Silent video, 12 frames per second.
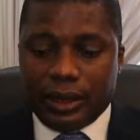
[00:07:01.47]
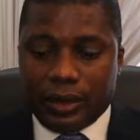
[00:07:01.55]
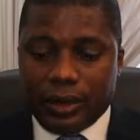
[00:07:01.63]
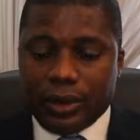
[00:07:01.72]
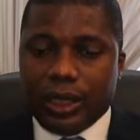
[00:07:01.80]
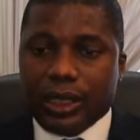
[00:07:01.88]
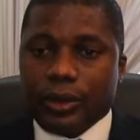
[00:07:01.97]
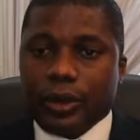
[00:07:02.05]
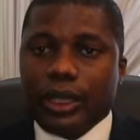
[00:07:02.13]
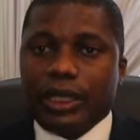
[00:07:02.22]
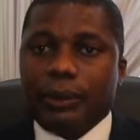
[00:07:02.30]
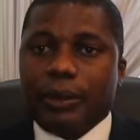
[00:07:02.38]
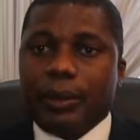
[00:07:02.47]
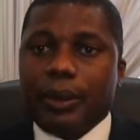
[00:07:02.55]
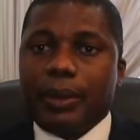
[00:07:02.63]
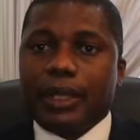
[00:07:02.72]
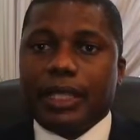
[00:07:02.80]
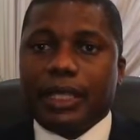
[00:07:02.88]
un code électoral qui permet
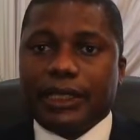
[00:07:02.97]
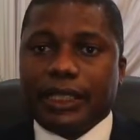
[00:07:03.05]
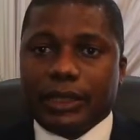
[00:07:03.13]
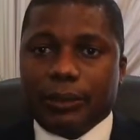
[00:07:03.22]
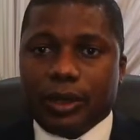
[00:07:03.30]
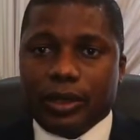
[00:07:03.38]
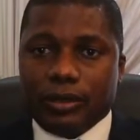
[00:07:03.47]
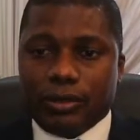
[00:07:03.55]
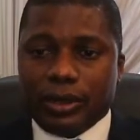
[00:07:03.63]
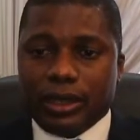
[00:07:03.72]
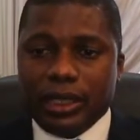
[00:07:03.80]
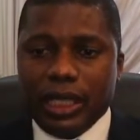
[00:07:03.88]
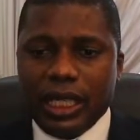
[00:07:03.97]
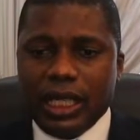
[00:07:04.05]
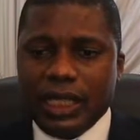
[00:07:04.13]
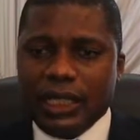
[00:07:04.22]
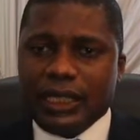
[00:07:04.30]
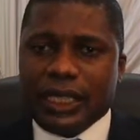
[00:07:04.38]
maintenant à la diaspora de voter,
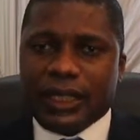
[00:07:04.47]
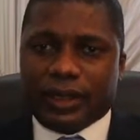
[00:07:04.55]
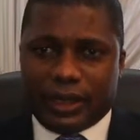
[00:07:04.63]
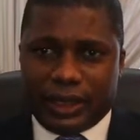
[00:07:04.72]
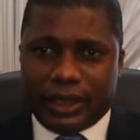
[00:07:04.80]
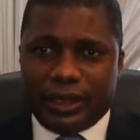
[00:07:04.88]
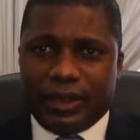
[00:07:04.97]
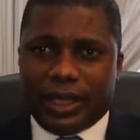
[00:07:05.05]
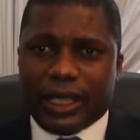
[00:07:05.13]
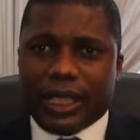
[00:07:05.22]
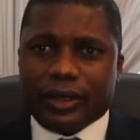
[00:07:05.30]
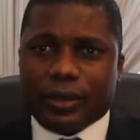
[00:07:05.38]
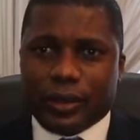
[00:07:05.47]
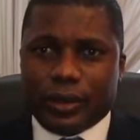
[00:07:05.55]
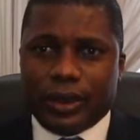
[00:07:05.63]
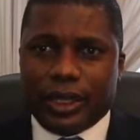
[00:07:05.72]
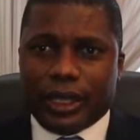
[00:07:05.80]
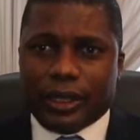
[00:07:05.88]
ils aillent retirer leur carte
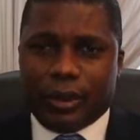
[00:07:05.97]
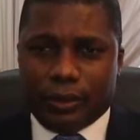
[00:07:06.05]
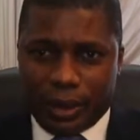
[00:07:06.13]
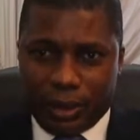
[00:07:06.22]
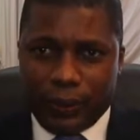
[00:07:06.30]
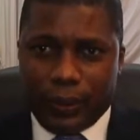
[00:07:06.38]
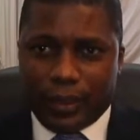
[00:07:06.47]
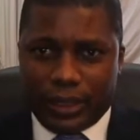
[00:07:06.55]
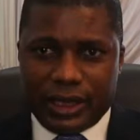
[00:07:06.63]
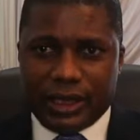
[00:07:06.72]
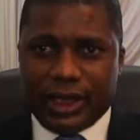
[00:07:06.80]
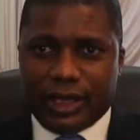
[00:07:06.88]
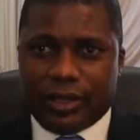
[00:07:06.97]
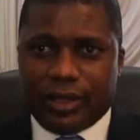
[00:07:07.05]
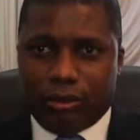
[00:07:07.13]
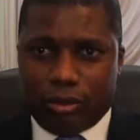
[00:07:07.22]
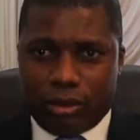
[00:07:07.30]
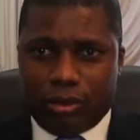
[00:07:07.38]
consulaire. Comme ça, aux prochaines élections, ils
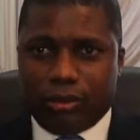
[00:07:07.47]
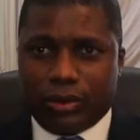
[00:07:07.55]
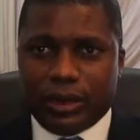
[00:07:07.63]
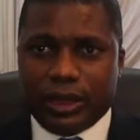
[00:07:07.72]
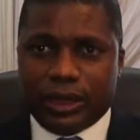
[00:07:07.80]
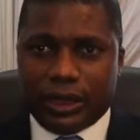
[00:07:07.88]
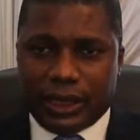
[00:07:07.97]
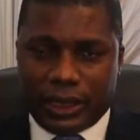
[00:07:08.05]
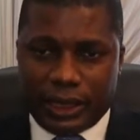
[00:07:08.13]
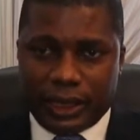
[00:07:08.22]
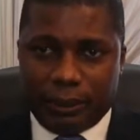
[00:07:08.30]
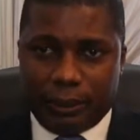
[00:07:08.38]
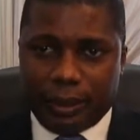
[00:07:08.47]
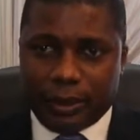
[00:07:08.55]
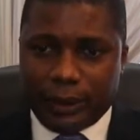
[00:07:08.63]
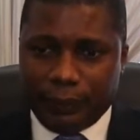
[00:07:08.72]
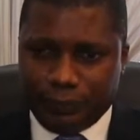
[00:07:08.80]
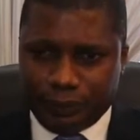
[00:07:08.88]
pourront voter. C'est très
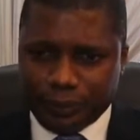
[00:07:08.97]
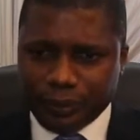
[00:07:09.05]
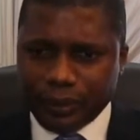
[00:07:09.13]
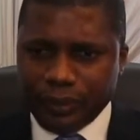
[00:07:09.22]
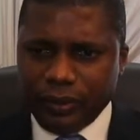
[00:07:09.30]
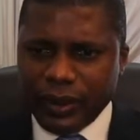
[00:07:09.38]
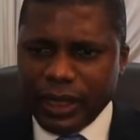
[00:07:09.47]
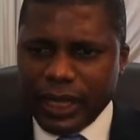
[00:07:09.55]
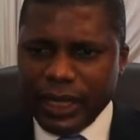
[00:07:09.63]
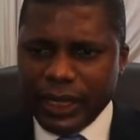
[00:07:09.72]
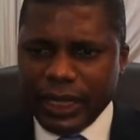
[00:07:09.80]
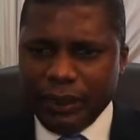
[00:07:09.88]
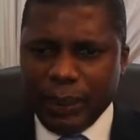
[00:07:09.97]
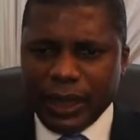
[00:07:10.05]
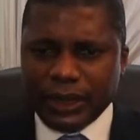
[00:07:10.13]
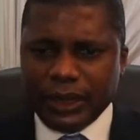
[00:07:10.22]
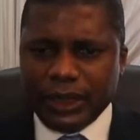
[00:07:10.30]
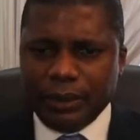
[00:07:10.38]
important. Et qu'ils
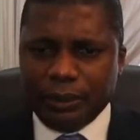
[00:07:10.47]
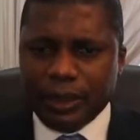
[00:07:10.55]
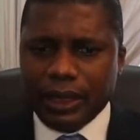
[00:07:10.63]
participent